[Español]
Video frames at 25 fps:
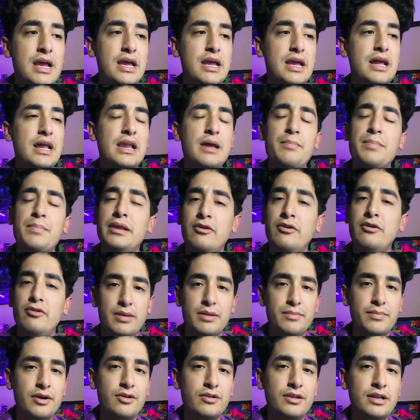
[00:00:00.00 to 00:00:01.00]
eh, la
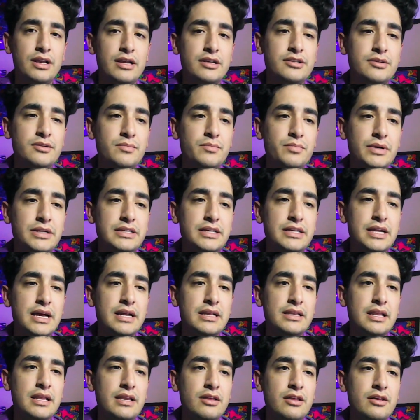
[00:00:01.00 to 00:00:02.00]
película de Michael Jackson pues
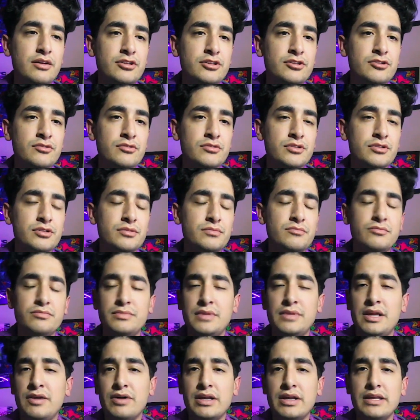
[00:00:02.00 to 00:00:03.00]
ya ha tenido sus
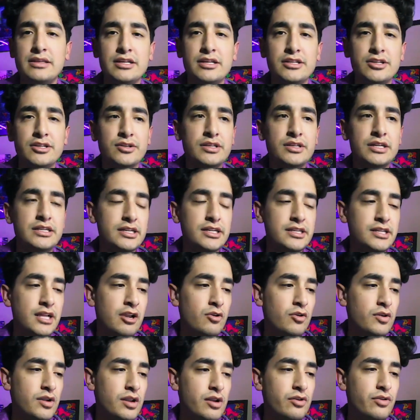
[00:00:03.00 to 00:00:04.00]
diferentes noticias a
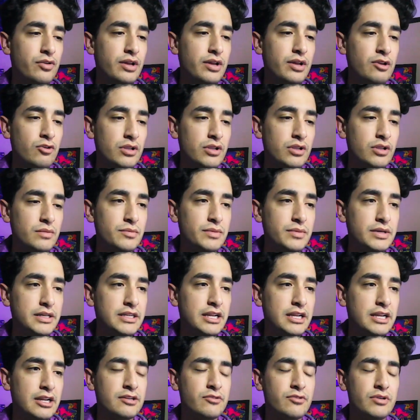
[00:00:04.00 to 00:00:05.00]
lo largo del último
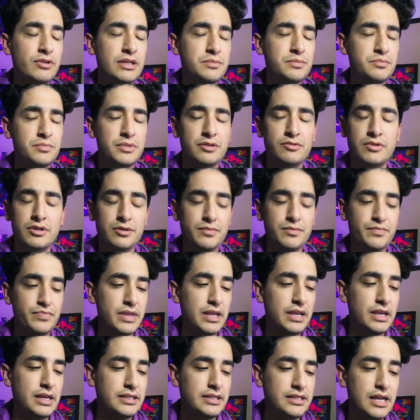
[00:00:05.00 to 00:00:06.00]
mes en las cuales pues bueno,
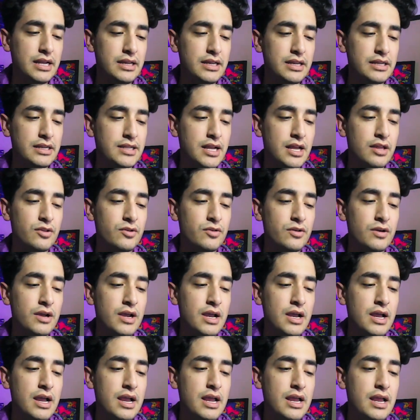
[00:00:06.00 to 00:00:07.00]
se han estado
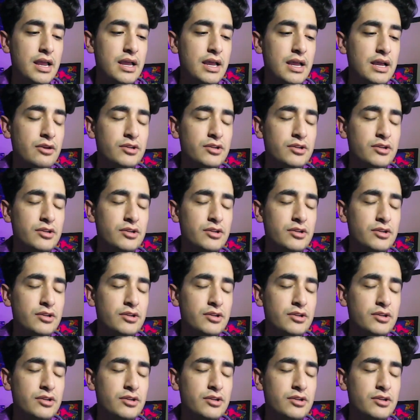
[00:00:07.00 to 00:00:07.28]
eh,